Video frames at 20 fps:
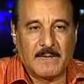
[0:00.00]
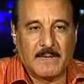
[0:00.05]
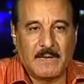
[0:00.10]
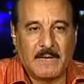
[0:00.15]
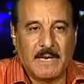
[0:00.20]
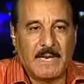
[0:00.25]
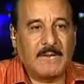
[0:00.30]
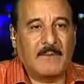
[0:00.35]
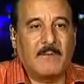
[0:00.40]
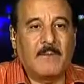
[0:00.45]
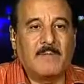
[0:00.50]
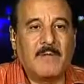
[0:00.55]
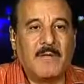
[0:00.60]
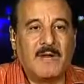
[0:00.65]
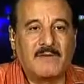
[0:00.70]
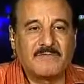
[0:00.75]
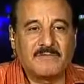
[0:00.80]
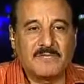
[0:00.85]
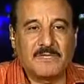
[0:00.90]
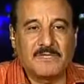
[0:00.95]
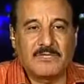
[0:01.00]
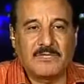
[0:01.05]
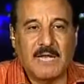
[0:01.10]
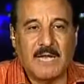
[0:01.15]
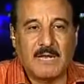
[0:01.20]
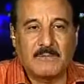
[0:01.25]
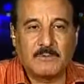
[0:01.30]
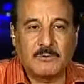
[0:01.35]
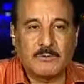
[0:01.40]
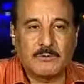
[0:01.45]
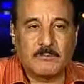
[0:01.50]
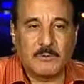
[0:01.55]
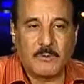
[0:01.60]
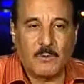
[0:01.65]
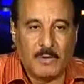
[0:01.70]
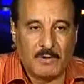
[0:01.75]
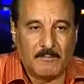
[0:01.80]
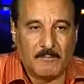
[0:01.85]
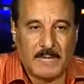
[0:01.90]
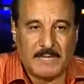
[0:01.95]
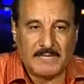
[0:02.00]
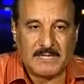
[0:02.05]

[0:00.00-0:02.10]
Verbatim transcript: احنا ما بنعرفش نشتغل بروح ما